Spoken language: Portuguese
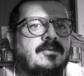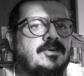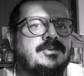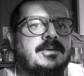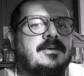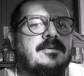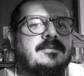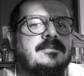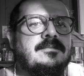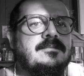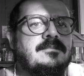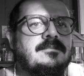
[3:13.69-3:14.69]
o
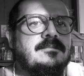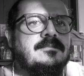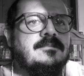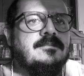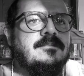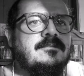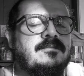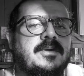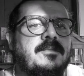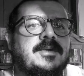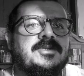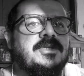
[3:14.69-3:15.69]
João
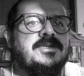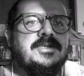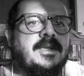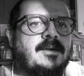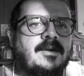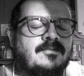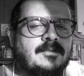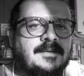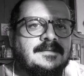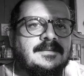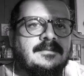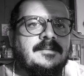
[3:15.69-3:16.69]
foi um agente de
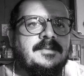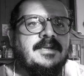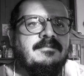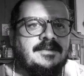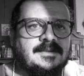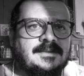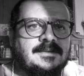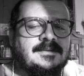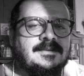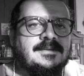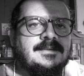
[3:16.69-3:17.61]
transformação na minha vida,